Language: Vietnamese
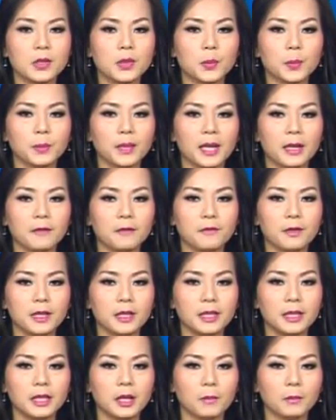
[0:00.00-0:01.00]
trung thành
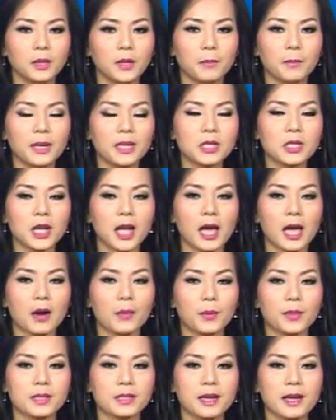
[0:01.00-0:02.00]
với Tổng thống Bashar
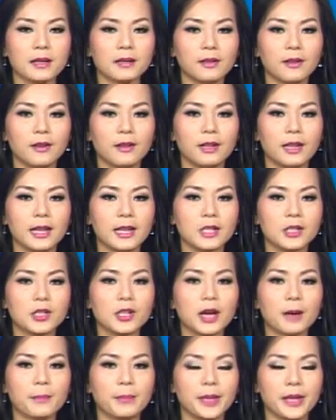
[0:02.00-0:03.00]
al-Assad gọi là
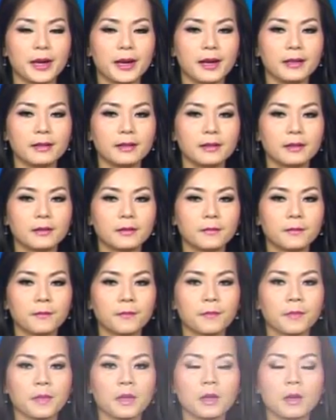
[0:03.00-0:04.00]
Shabihat.
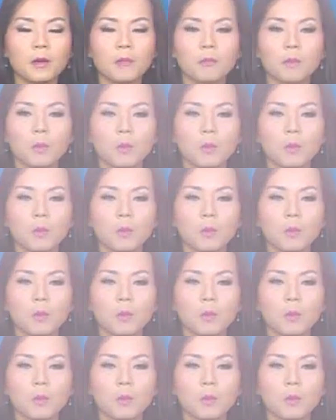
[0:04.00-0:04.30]
Một